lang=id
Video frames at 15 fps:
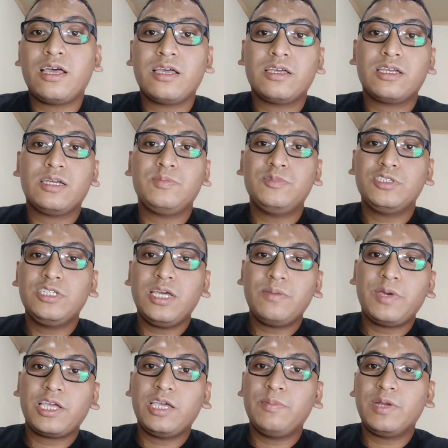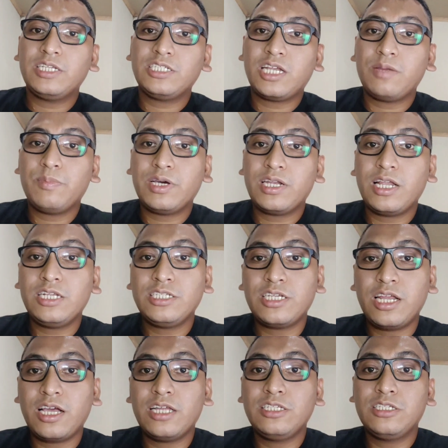nah kemudian bagaimana cara mengenali
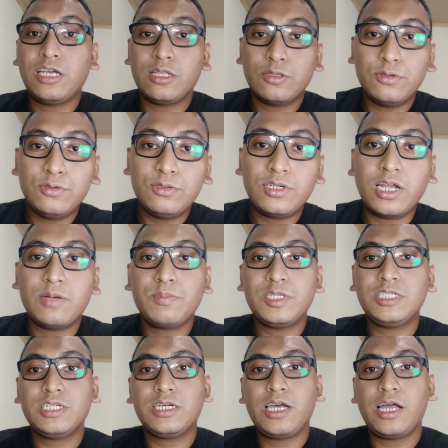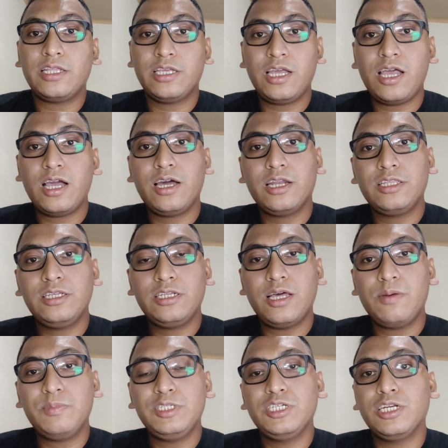serangan jantung dan pencegahannya agar
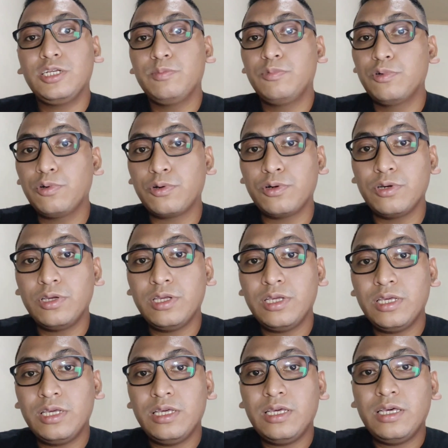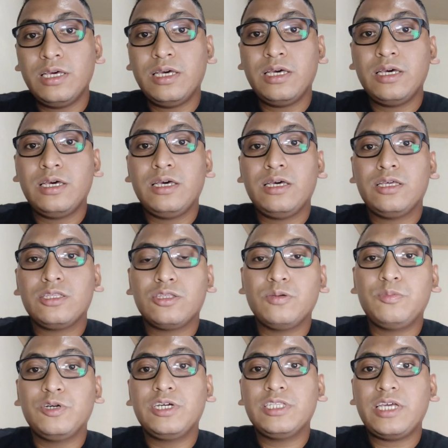tidak menjadi buruk
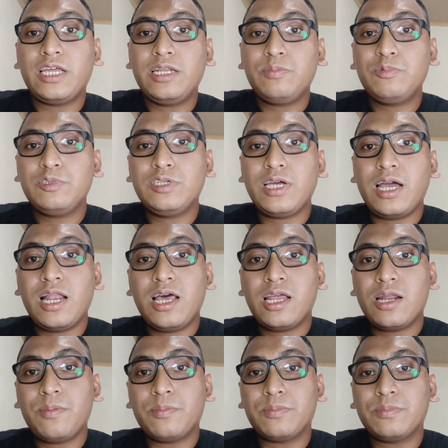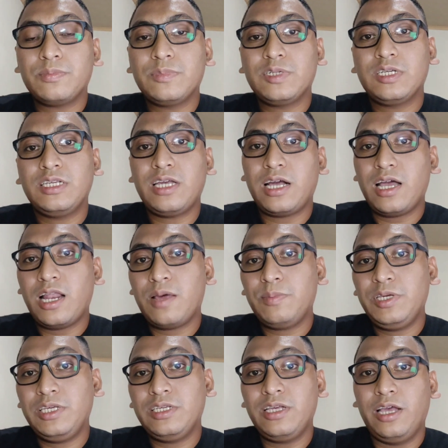tubuh kita ini punya alarm yang
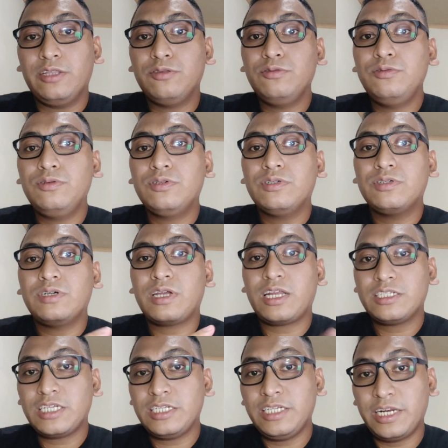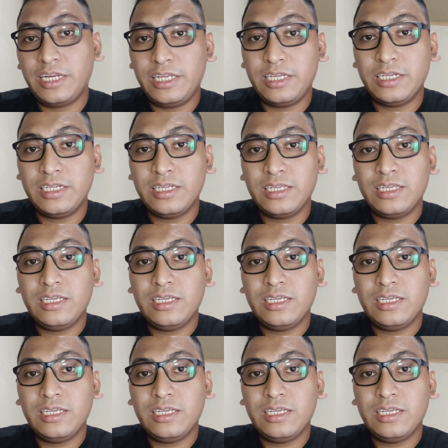alami yaitu rasa nyeri